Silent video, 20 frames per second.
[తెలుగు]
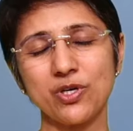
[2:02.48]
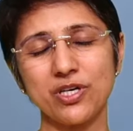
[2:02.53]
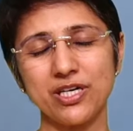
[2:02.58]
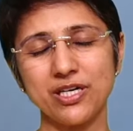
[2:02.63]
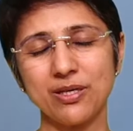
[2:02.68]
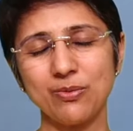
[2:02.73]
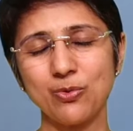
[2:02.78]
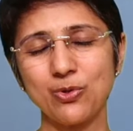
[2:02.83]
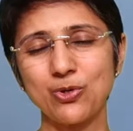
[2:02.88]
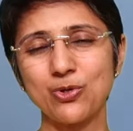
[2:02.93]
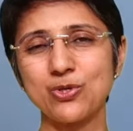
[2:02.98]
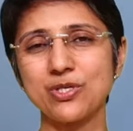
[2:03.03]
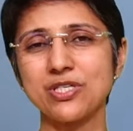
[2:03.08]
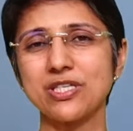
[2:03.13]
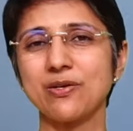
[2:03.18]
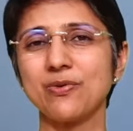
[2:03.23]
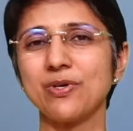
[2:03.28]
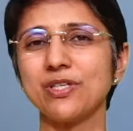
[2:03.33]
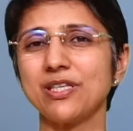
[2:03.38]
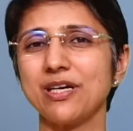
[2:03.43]
ఒక రెండు మూడు
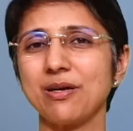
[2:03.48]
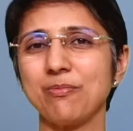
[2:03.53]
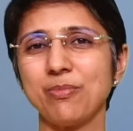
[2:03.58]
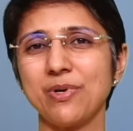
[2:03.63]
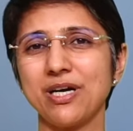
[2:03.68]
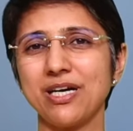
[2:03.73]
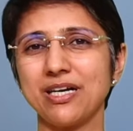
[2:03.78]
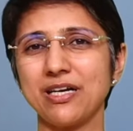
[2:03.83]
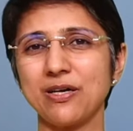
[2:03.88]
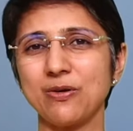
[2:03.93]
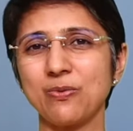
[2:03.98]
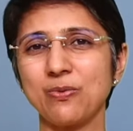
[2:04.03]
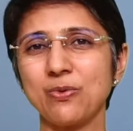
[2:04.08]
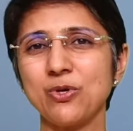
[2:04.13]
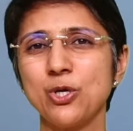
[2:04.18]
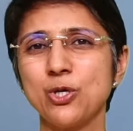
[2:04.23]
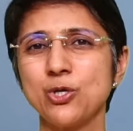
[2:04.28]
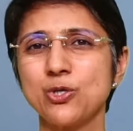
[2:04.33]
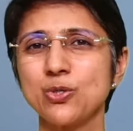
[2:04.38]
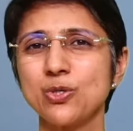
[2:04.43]
రోజుల తర్వాత రమ్మంటాం
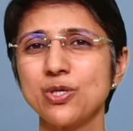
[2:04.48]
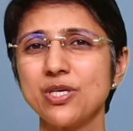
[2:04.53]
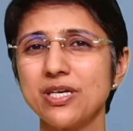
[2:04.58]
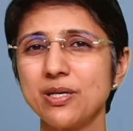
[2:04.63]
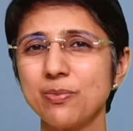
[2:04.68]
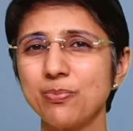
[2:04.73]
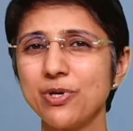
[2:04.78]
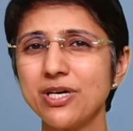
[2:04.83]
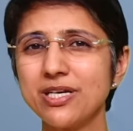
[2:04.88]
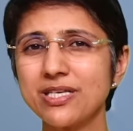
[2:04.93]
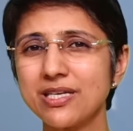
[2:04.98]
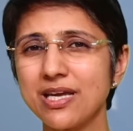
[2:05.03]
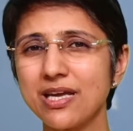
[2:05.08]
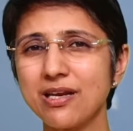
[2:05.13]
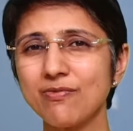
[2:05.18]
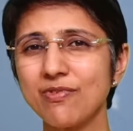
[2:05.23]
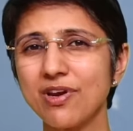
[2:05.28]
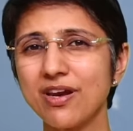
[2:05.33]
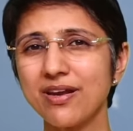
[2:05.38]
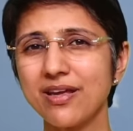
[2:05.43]
సో ఈ రిపీట్
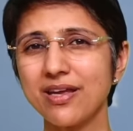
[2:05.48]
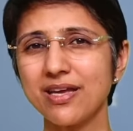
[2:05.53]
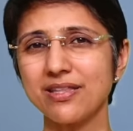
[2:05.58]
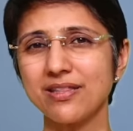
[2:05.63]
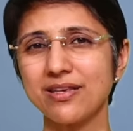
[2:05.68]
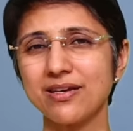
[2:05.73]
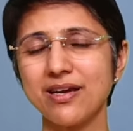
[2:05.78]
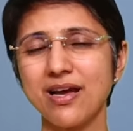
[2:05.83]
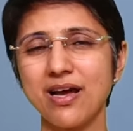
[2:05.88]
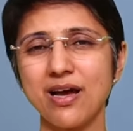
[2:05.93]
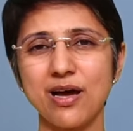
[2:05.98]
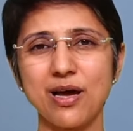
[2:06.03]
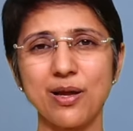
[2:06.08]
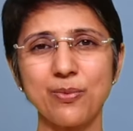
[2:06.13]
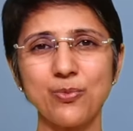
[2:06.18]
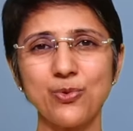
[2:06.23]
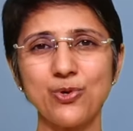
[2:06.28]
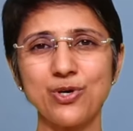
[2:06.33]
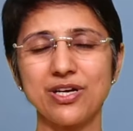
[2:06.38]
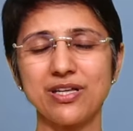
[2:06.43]
స్కాన్ వల్ల ఏదైనా
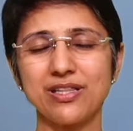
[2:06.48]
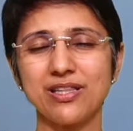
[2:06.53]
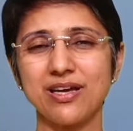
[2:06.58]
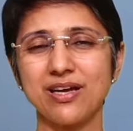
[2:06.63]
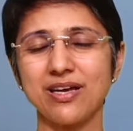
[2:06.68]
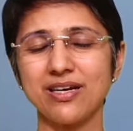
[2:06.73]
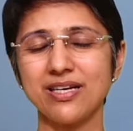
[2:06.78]
హార్మ్ ఉంటుందా